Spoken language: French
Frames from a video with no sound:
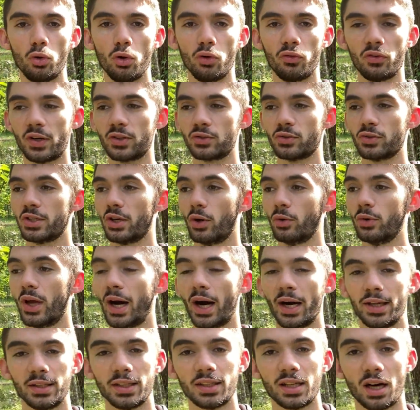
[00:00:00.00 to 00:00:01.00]
Enfin, je veux dire, on a
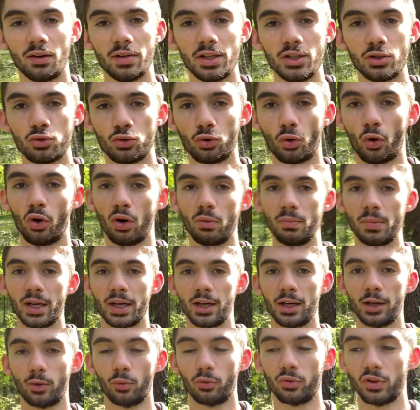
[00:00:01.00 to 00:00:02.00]
arrêté de travailler du jour au lendemain avec
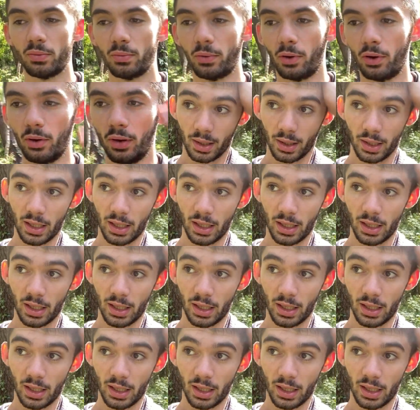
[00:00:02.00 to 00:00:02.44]
les confinements.